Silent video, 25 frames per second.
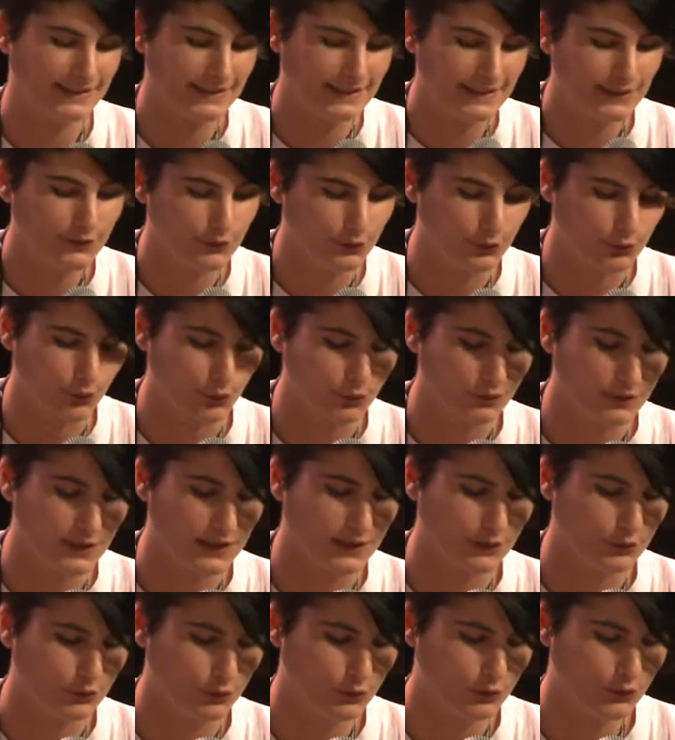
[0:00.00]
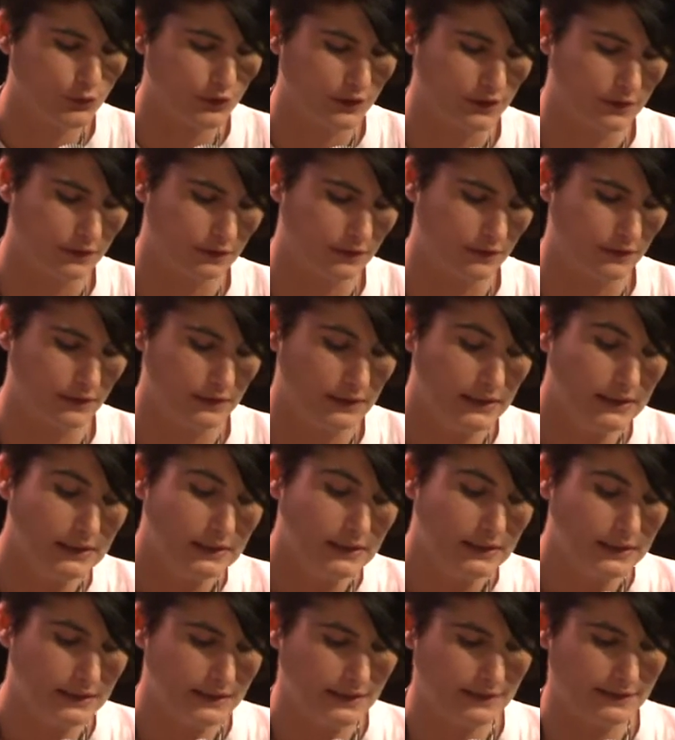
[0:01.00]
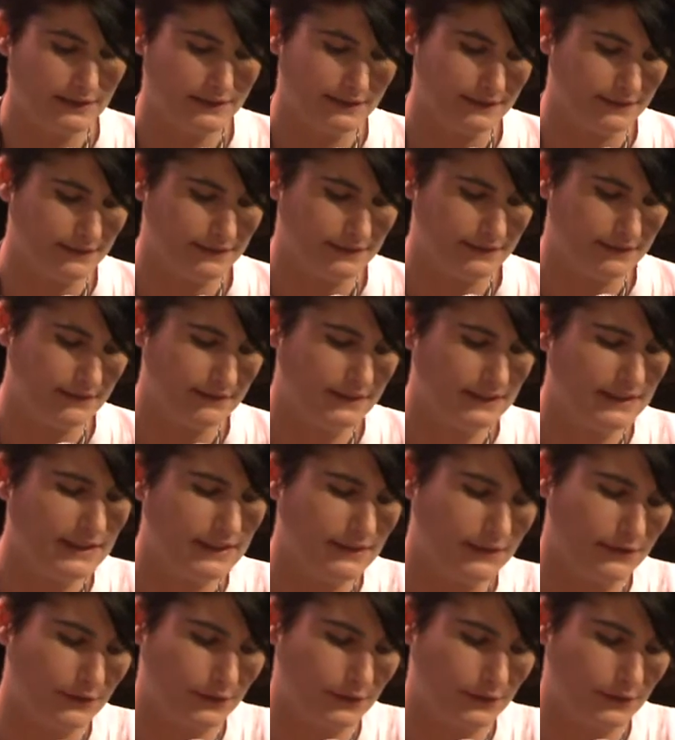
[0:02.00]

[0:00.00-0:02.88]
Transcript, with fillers: essayer de trouver un autre, une